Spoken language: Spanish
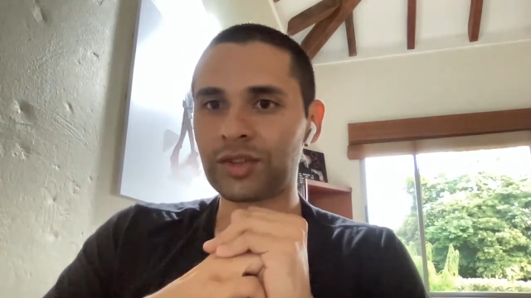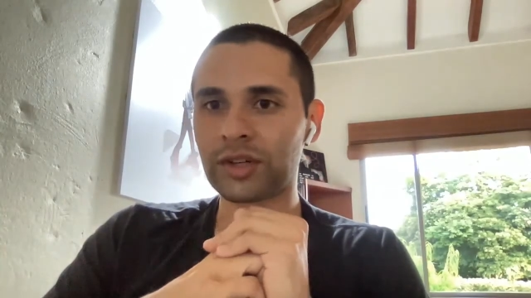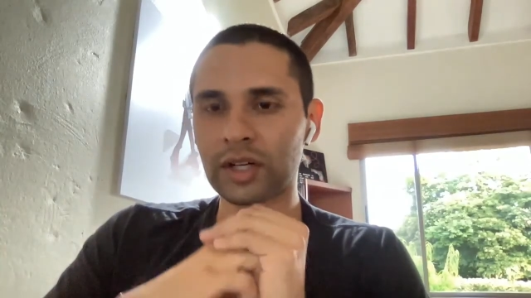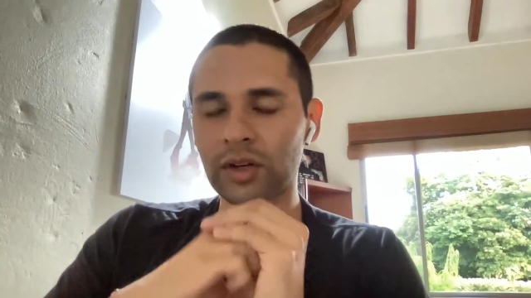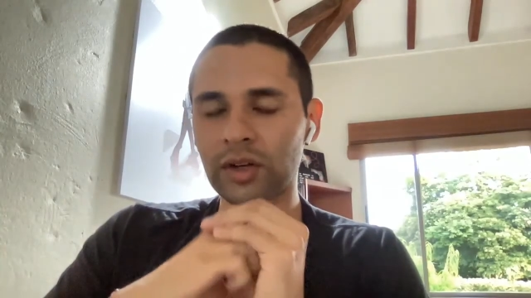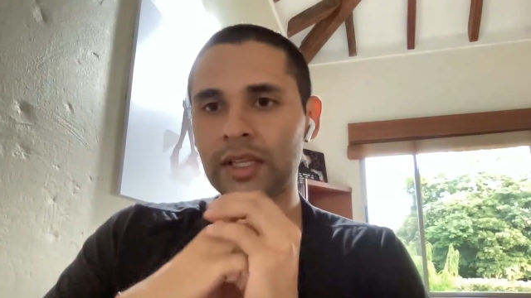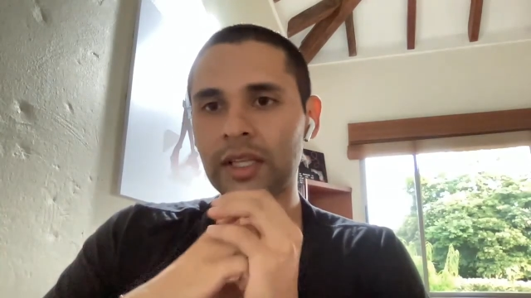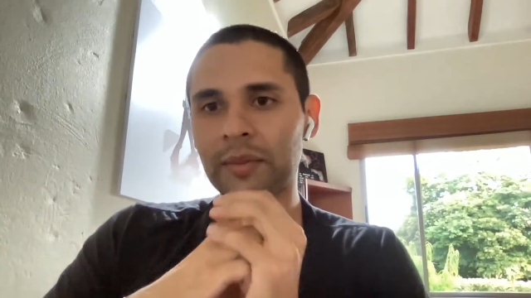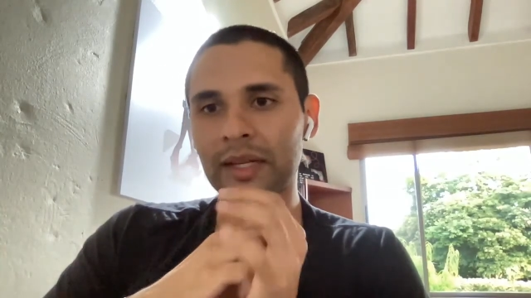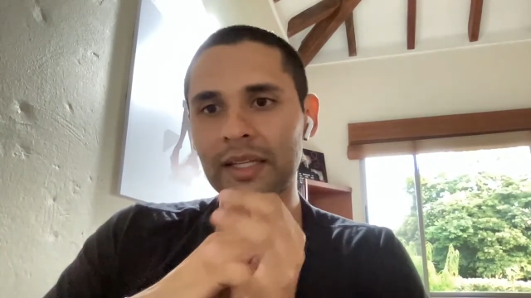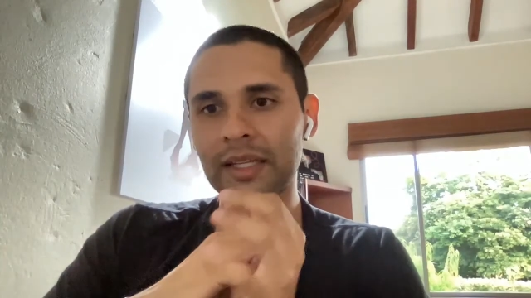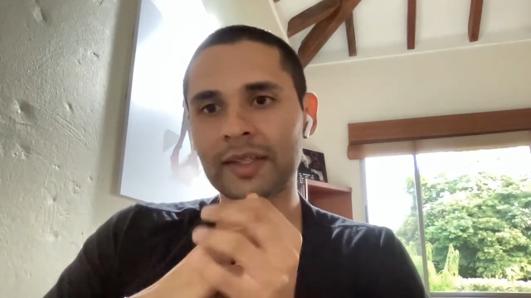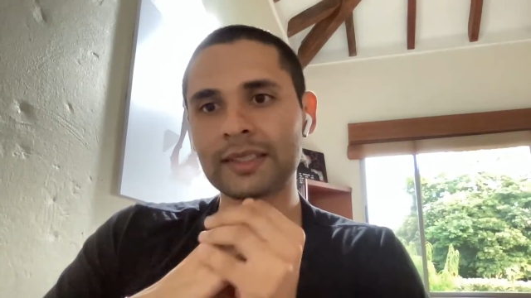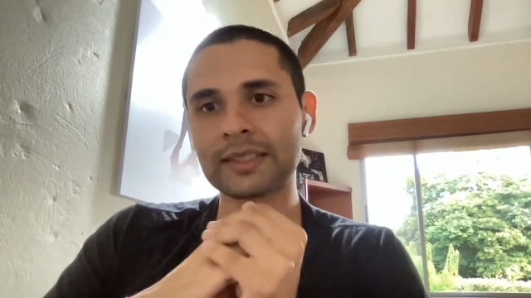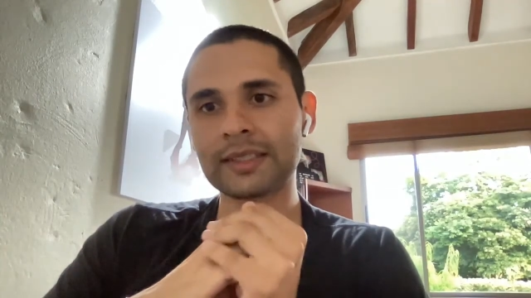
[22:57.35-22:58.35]
yo creo que también
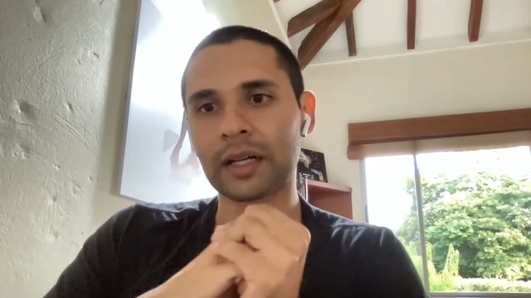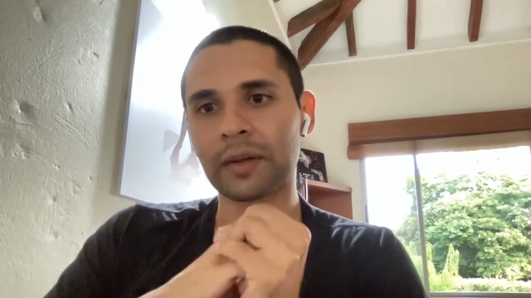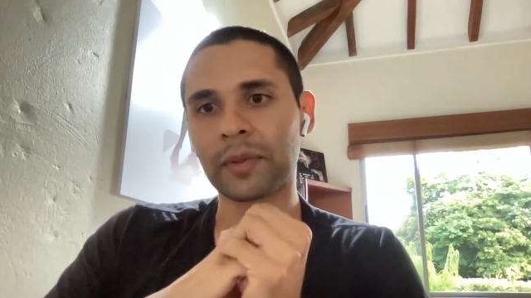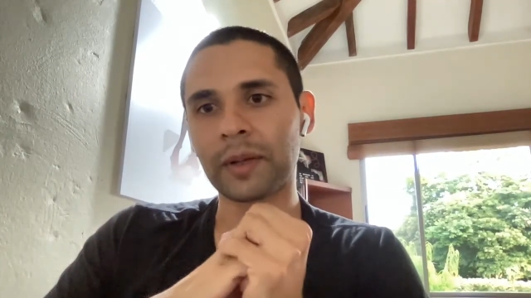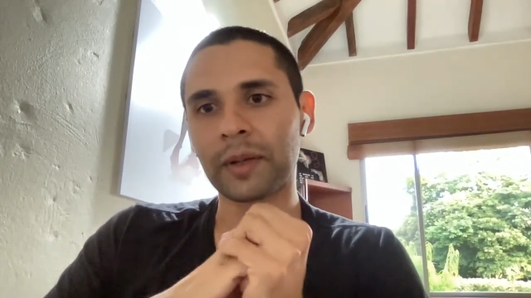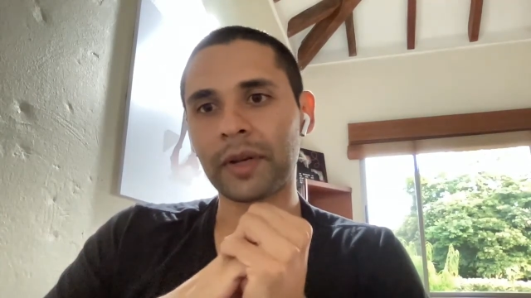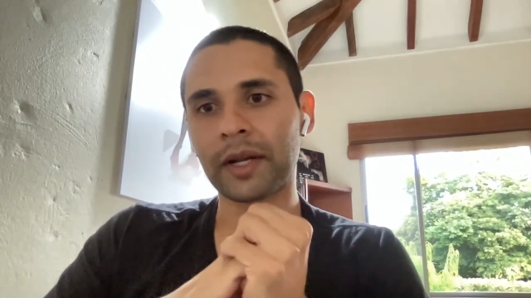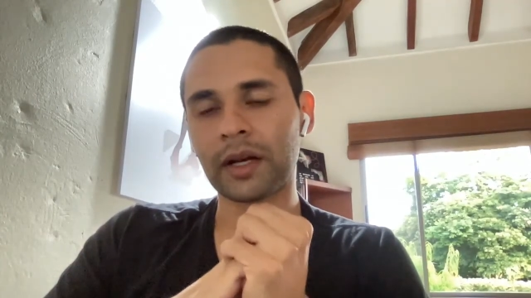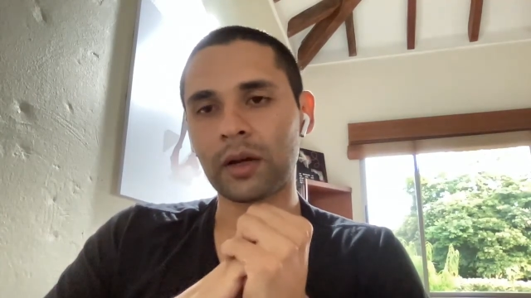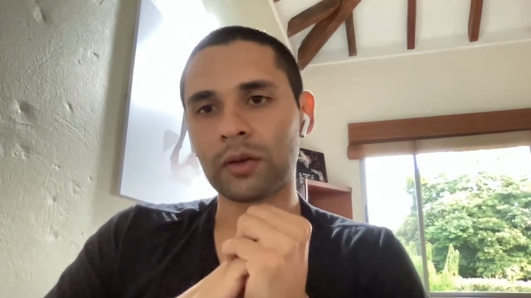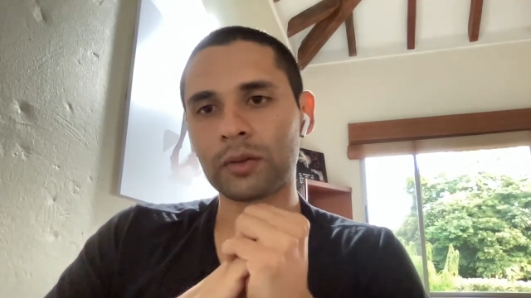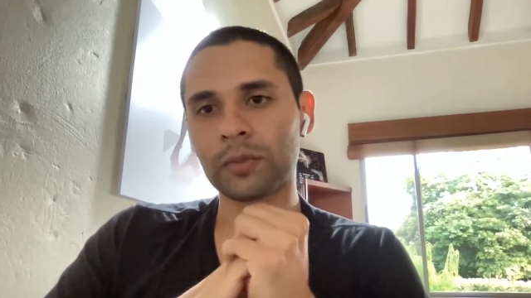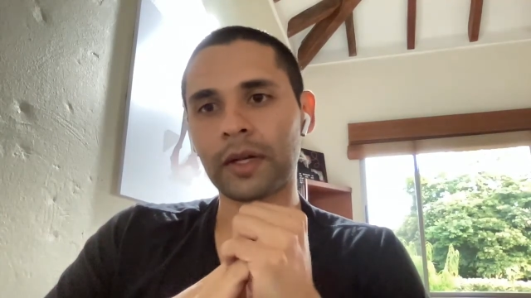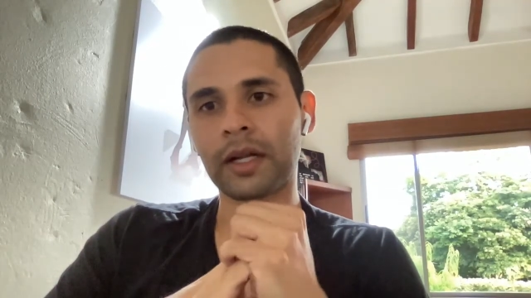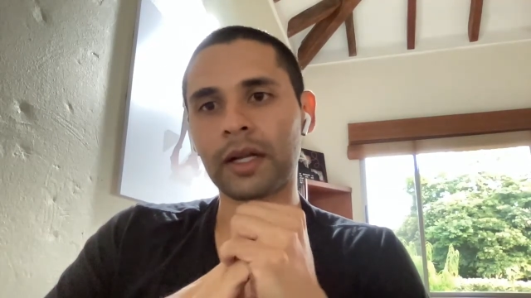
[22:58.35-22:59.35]
debes estar
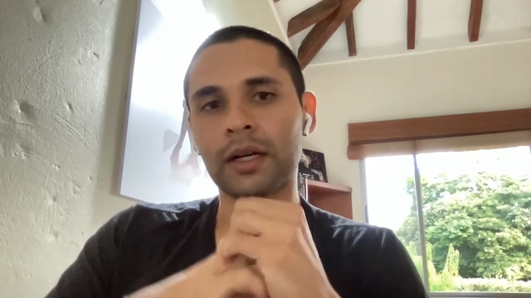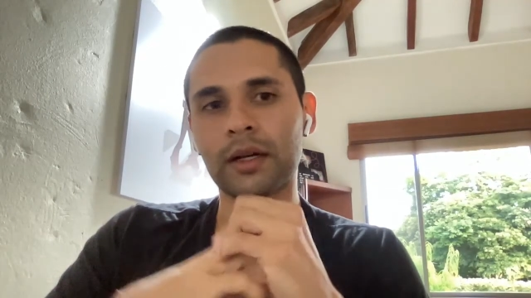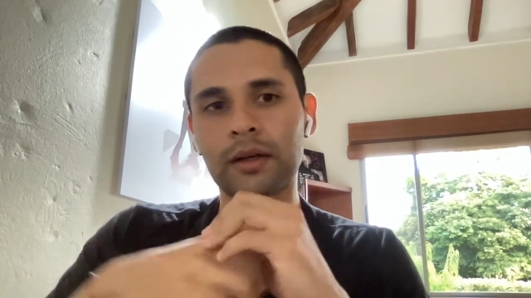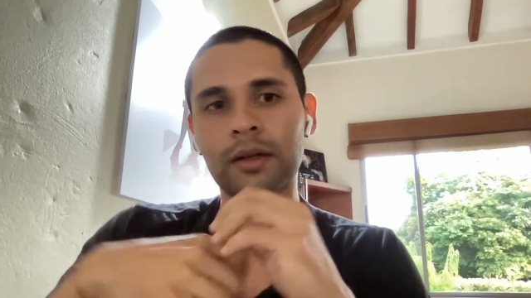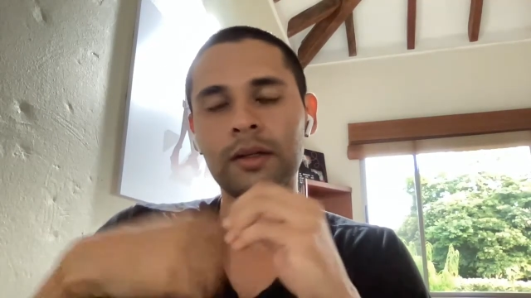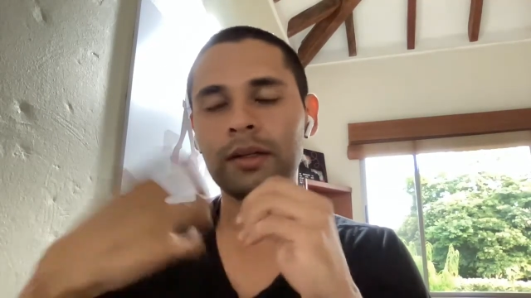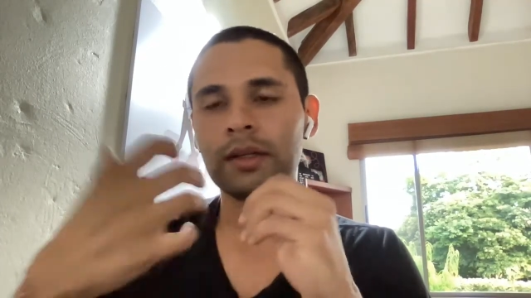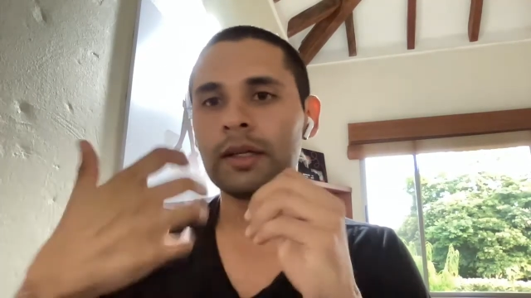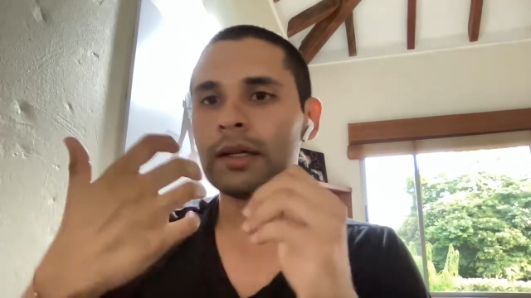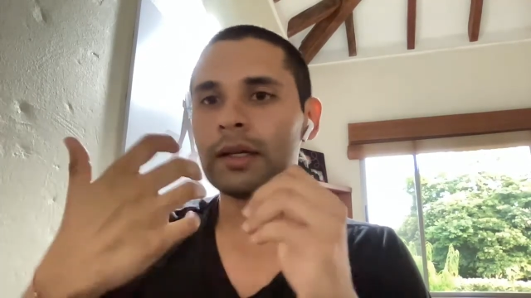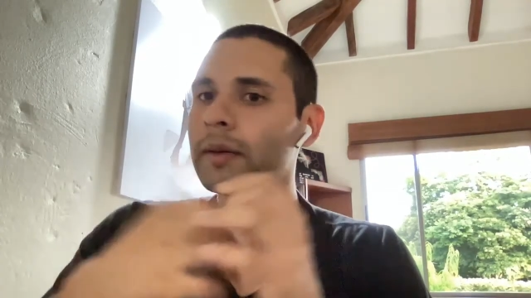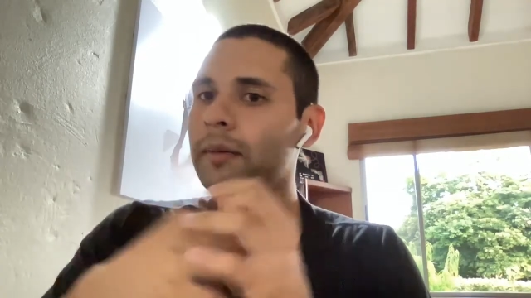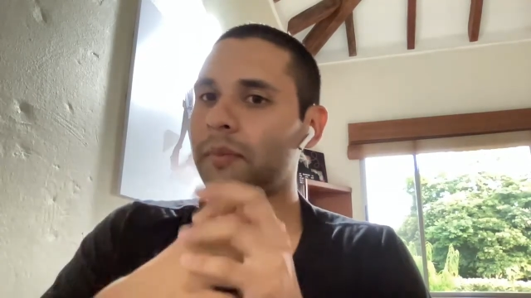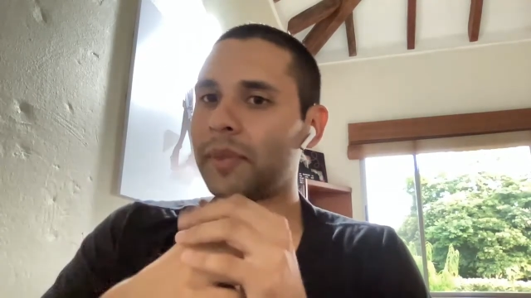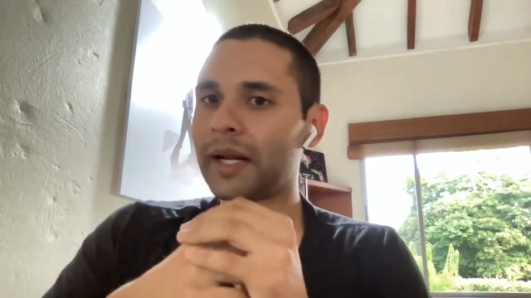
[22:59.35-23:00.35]
preparados para,
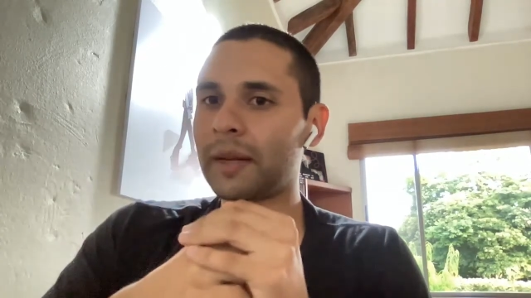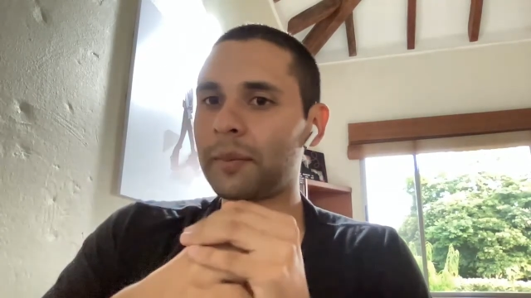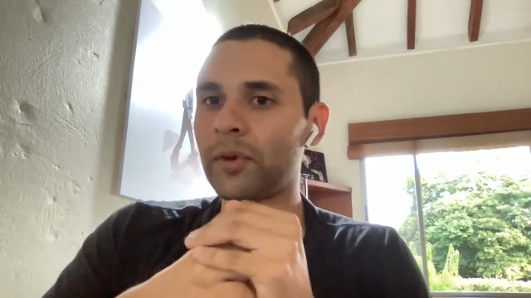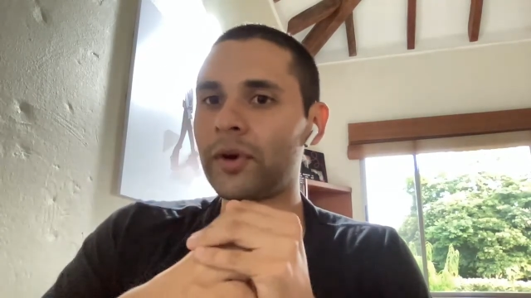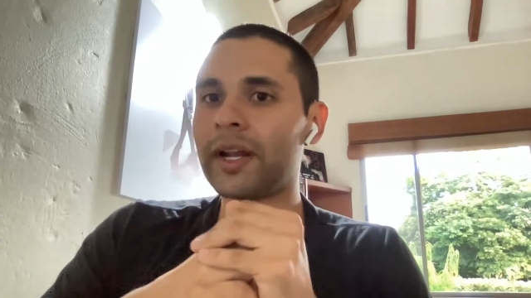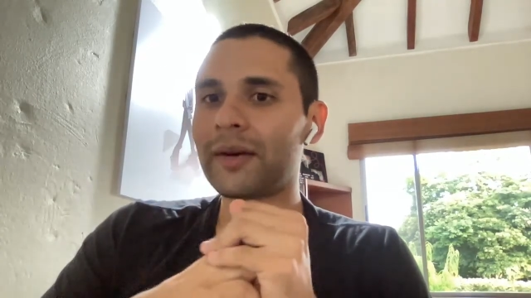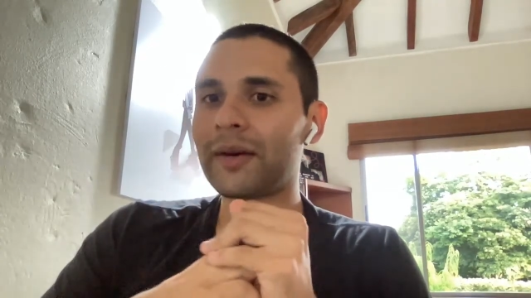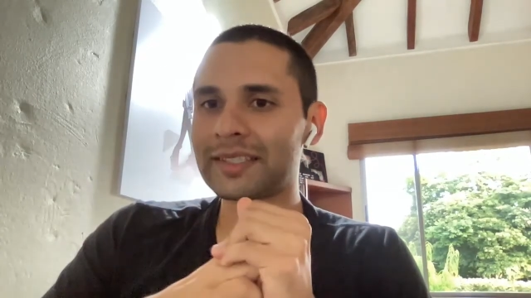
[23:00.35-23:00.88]
para poder